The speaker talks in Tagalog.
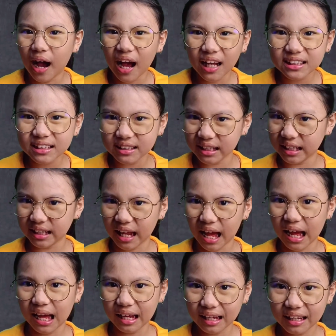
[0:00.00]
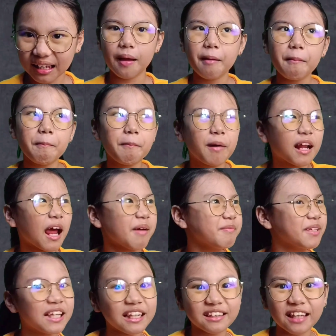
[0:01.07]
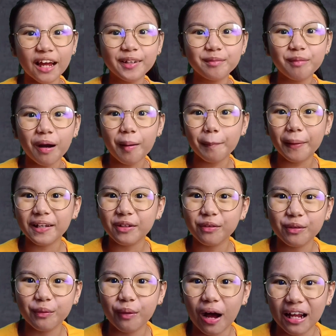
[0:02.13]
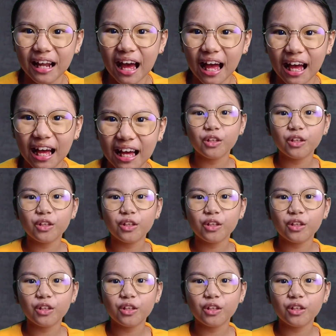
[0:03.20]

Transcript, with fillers: mga Kastila, marami din tayong mga paniniwala